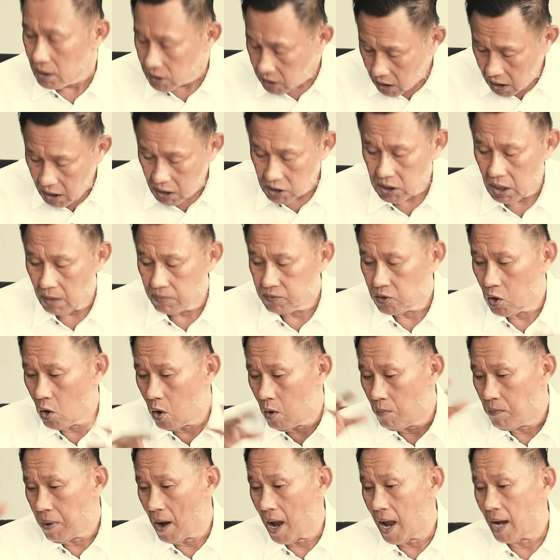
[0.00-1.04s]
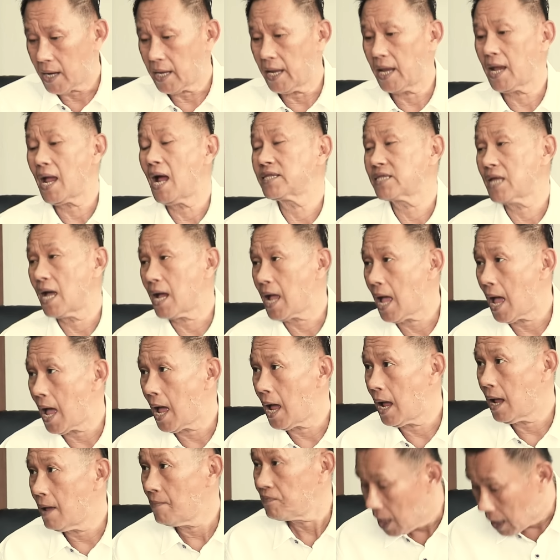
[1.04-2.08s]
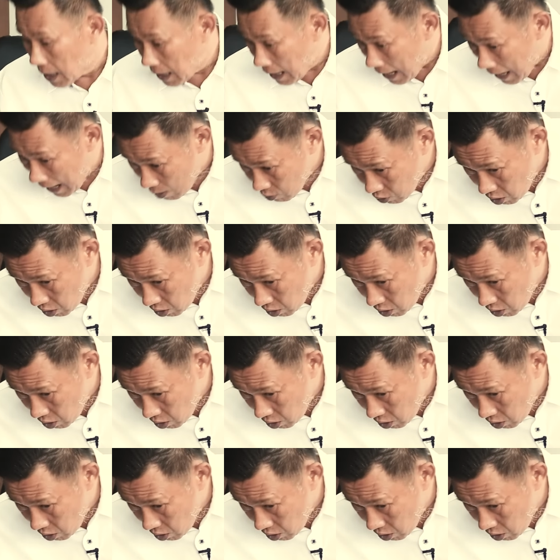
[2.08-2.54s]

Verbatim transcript: เจริญเติบโตแผ่กิ่งก้านสาขาแล้ว